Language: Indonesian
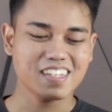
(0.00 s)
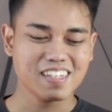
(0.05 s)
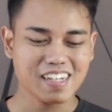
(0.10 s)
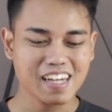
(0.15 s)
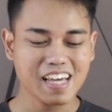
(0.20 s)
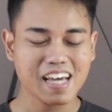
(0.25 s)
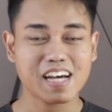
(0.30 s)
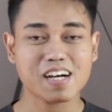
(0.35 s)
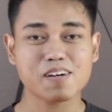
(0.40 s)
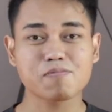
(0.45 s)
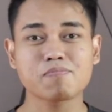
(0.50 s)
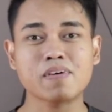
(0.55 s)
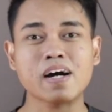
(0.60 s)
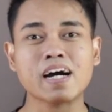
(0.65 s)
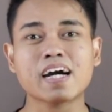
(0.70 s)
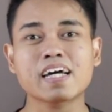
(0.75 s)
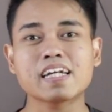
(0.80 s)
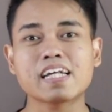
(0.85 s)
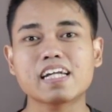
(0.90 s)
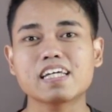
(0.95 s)
Nah,
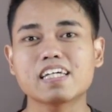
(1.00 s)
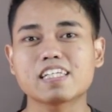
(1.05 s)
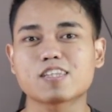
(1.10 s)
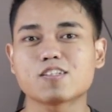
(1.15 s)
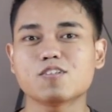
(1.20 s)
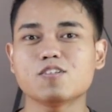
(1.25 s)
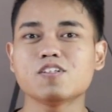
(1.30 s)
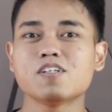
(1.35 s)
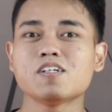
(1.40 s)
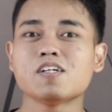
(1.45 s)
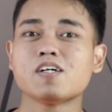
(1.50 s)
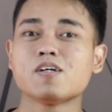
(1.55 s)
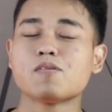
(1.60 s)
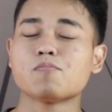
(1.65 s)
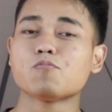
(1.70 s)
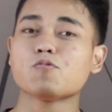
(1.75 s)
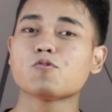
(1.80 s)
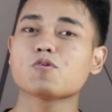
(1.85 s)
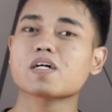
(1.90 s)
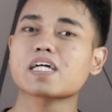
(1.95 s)
maka dari itu,
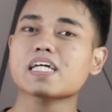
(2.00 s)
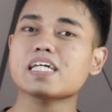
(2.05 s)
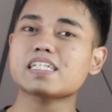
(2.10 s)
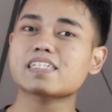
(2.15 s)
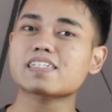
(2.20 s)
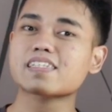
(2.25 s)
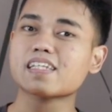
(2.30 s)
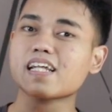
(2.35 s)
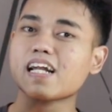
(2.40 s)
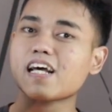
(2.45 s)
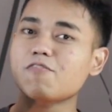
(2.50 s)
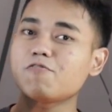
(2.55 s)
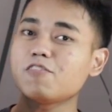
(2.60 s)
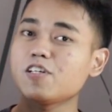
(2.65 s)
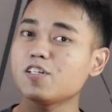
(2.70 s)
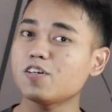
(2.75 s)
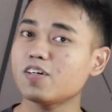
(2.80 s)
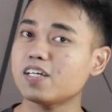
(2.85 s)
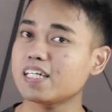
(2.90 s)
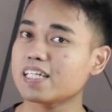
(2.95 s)
mungkin setelah
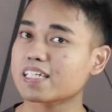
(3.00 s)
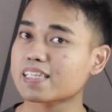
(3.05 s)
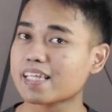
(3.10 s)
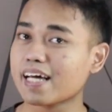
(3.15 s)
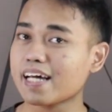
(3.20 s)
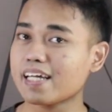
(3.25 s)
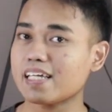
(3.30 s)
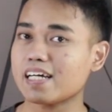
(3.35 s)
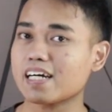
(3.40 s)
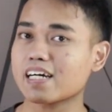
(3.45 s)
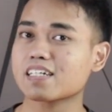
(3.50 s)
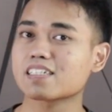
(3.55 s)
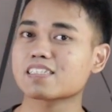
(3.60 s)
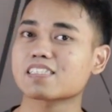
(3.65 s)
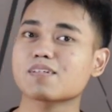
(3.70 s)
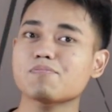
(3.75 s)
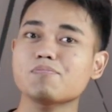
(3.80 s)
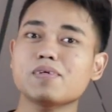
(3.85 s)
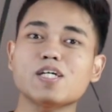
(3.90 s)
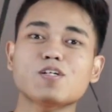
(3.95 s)
video ini tayang,
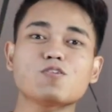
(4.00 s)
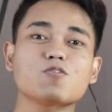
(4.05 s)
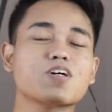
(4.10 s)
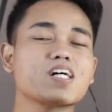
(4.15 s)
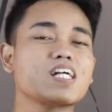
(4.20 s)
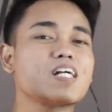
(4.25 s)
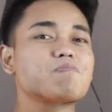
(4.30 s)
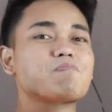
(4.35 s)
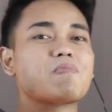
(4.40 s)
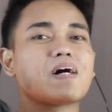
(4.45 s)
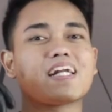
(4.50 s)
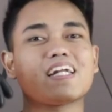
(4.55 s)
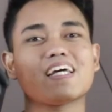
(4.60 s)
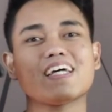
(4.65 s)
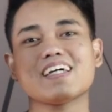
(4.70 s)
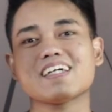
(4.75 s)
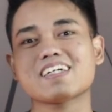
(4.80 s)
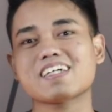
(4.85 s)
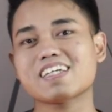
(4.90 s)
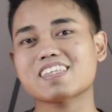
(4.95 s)
seminggu ke
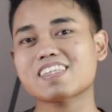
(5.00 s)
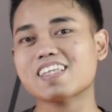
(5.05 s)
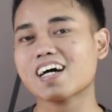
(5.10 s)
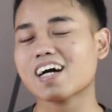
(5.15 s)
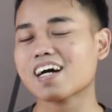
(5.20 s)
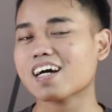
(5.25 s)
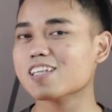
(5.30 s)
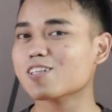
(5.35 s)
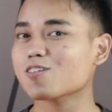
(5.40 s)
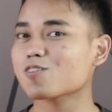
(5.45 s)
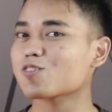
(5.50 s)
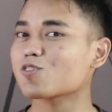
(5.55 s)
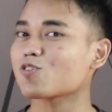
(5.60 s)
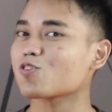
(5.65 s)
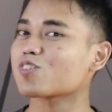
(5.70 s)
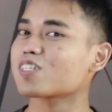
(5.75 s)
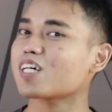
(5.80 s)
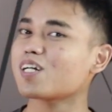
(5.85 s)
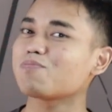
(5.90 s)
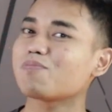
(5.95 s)
depannya, kita akan
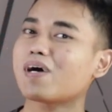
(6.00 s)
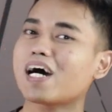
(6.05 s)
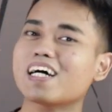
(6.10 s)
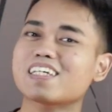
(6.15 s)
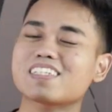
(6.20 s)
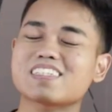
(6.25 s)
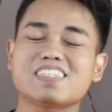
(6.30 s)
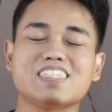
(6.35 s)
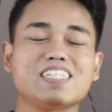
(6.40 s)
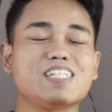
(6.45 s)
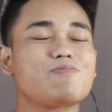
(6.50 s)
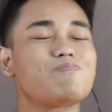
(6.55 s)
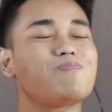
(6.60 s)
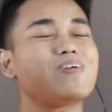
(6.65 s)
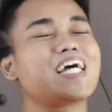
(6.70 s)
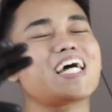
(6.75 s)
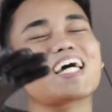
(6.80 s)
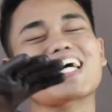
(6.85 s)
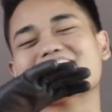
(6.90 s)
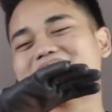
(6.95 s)
terus-terusan bahas
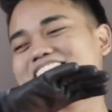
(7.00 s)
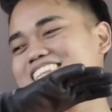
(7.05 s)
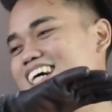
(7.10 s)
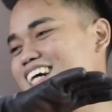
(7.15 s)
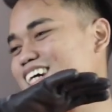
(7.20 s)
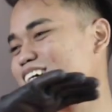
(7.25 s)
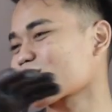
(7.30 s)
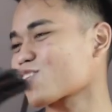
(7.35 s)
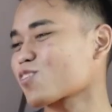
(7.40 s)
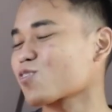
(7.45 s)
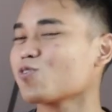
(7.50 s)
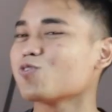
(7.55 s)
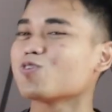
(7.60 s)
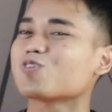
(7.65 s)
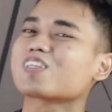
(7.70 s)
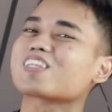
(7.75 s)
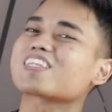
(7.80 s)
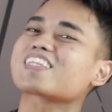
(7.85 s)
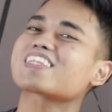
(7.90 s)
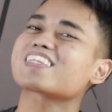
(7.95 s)
GPR oh, Tech
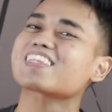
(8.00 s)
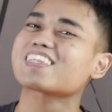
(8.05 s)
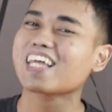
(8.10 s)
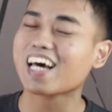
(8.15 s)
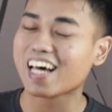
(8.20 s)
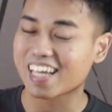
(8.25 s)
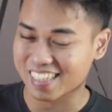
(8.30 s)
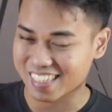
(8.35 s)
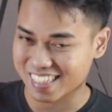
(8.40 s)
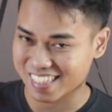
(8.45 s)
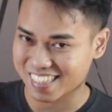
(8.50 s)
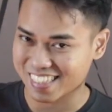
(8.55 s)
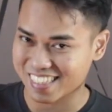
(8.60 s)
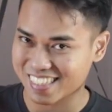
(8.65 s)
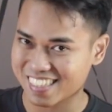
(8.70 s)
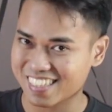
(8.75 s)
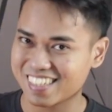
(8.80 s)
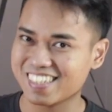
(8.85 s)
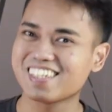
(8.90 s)
tuntas.